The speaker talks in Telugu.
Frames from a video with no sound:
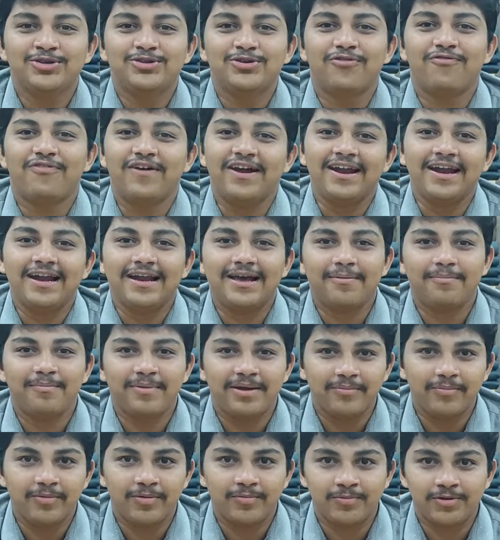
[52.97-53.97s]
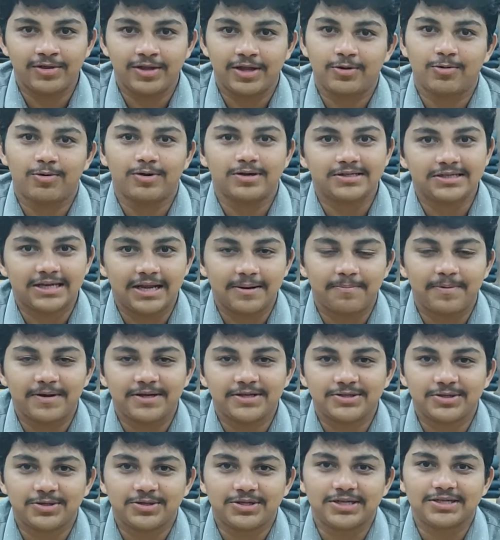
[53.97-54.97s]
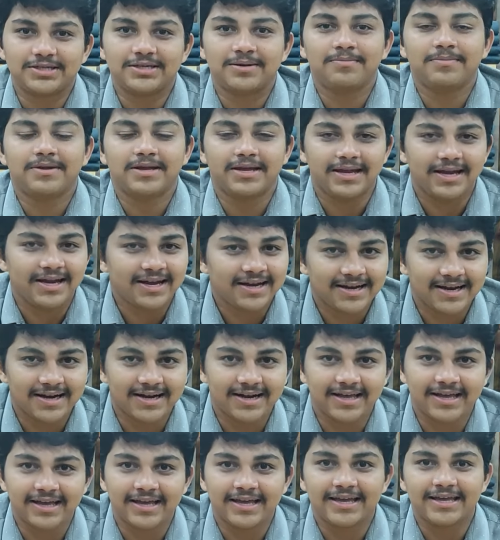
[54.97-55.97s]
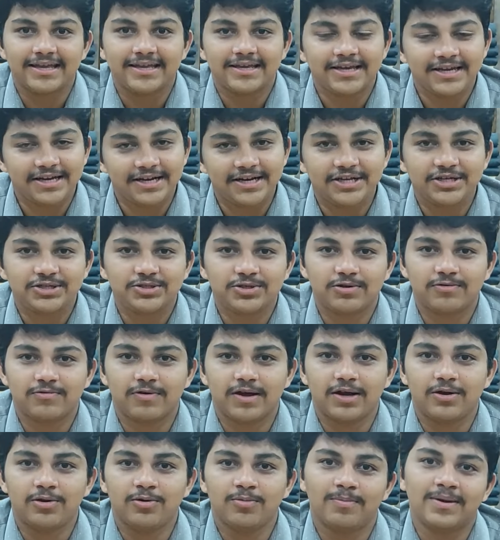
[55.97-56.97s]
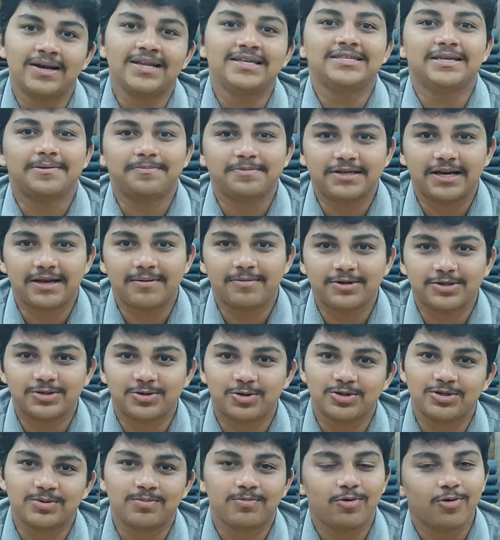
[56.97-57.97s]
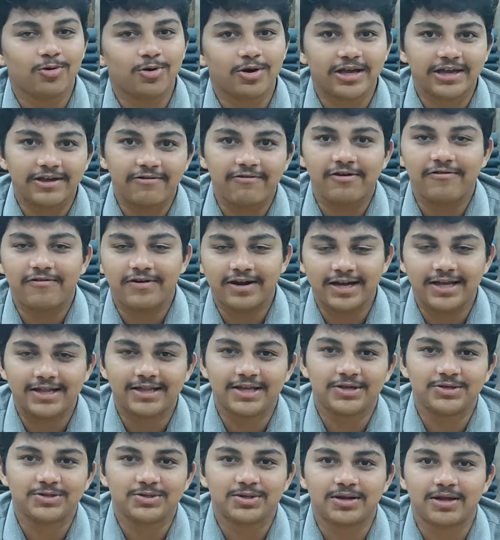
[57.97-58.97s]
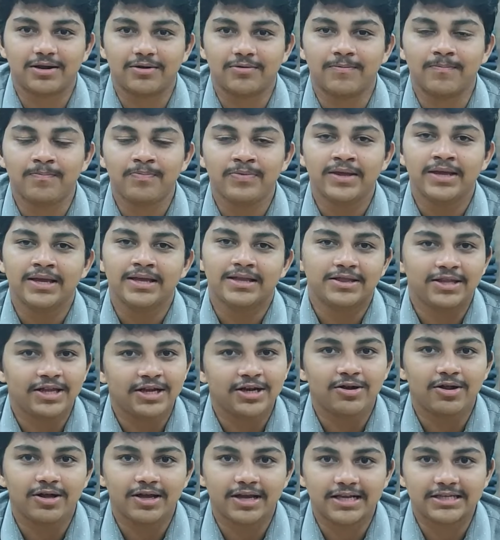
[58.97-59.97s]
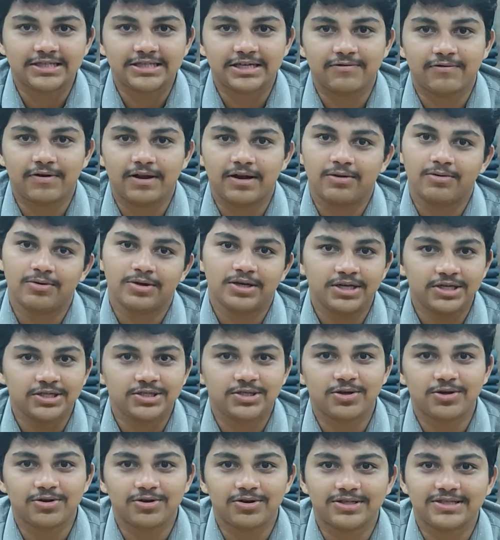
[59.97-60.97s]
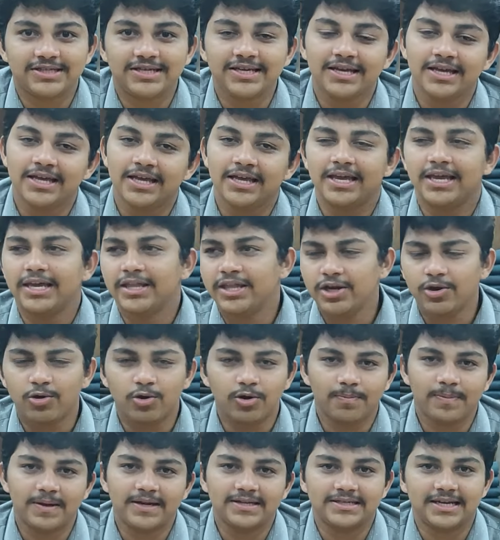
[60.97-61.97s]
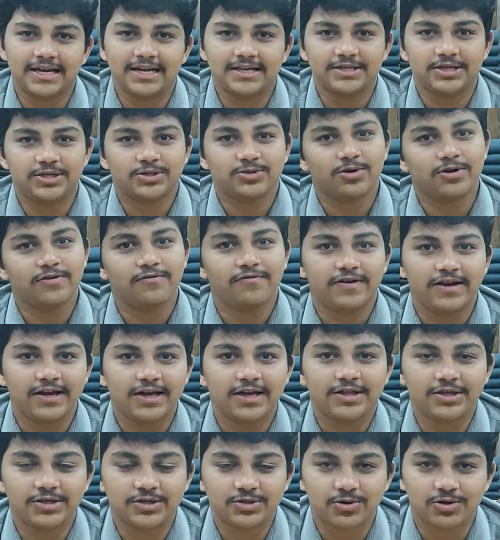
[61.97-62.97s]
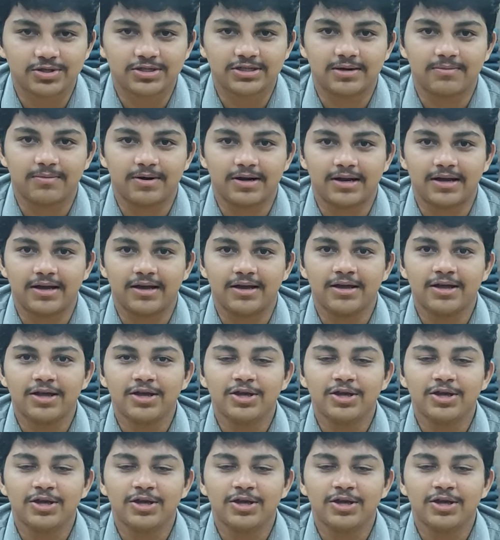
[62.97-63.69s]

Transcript: సో ఫైనల్గా మేము మేము ముందరికి ఒక సర్ప్రైజ్ వచ్చేసాం ఏంటంటే ఈ డీ స్టోర్ వాళ్ళు మన సబ్స్క్రైబర్స్ కోసం ఒక గివ్ అవే అయితే ఇస్తున్నారు దీంట్లో గెలిచిన వాళ్ళు ఈ స్టోర్కి వచ్చి ఏదైనా ఒక పేరు సెలెక్ట్ చేసుకొని ఫ్రీగా తీసుకోవచ్చు అనమాట